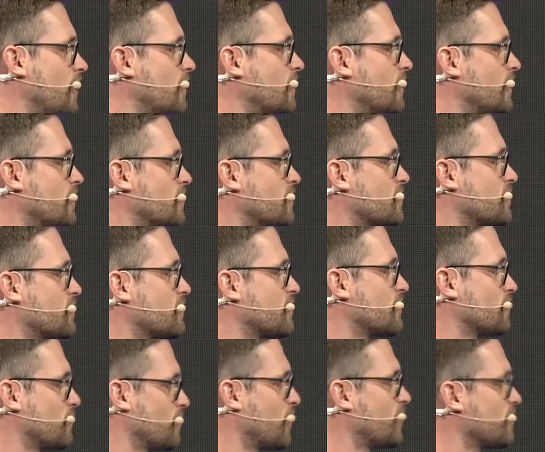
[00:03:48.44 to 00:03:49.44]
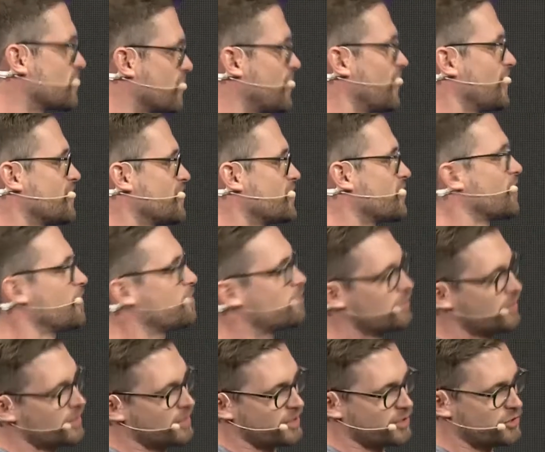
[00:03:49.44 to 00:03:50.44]
den es so ganz klassisch gibt,
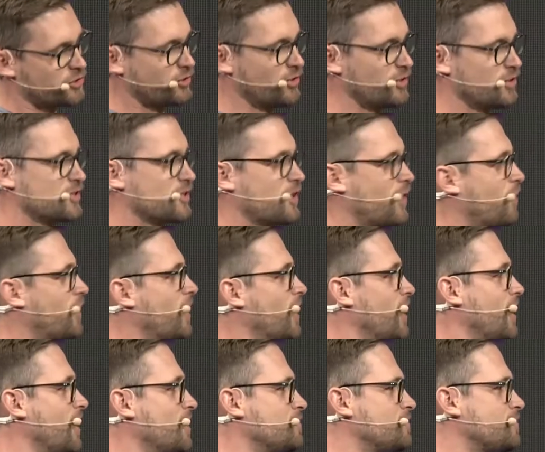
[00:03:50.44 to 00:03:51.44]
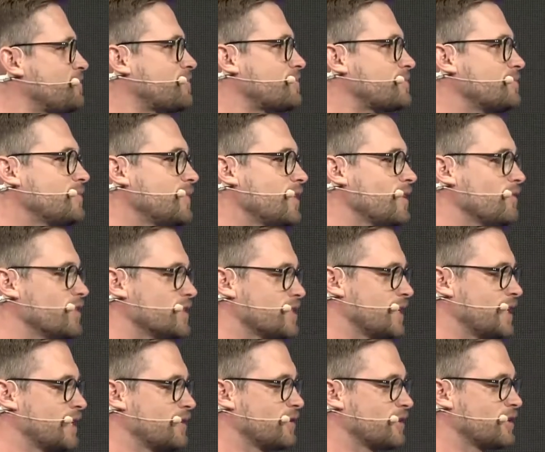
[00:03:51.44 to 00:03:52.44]
mit einer schönen Storyline. Wir sind
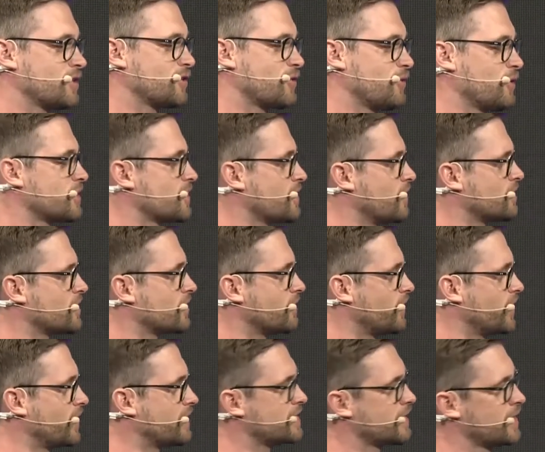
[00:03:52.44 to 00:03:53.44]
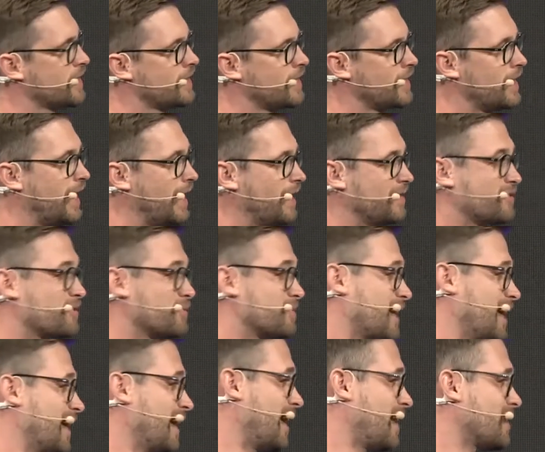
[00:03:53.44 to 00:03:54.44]
da deutlich kürzer unterwegs, zum
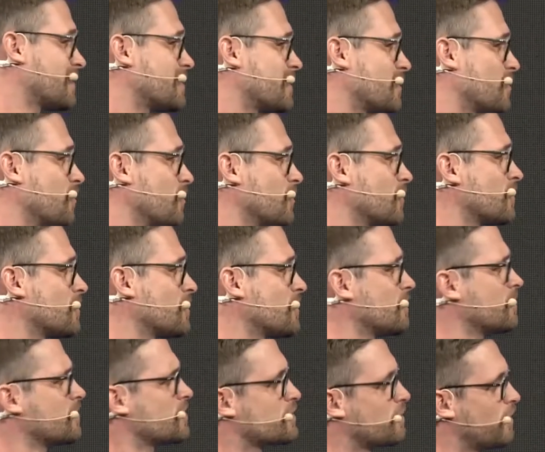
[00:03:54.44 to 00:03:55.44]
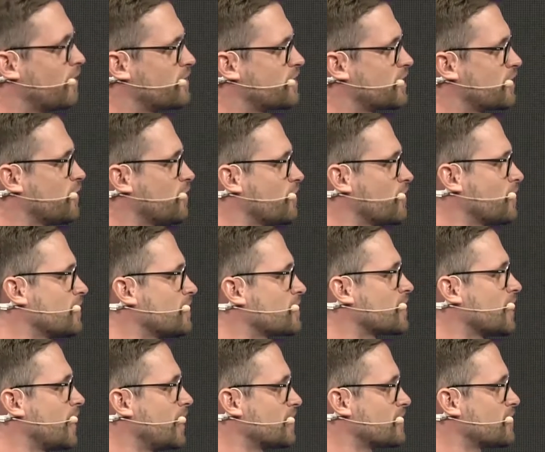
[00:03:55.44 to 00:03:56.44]
Teil 8 Sekunden, 12 Sekunden ist
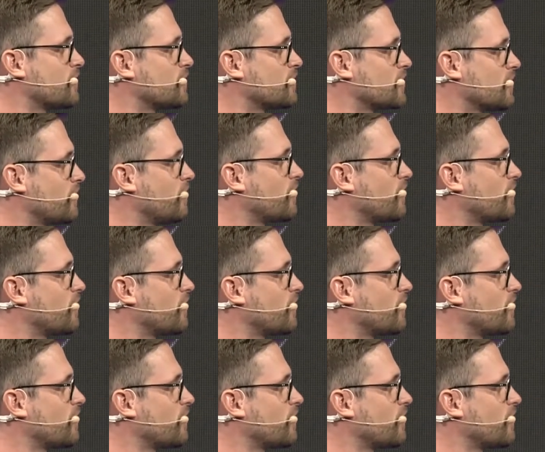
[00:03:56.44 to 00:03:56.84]
gerade so unser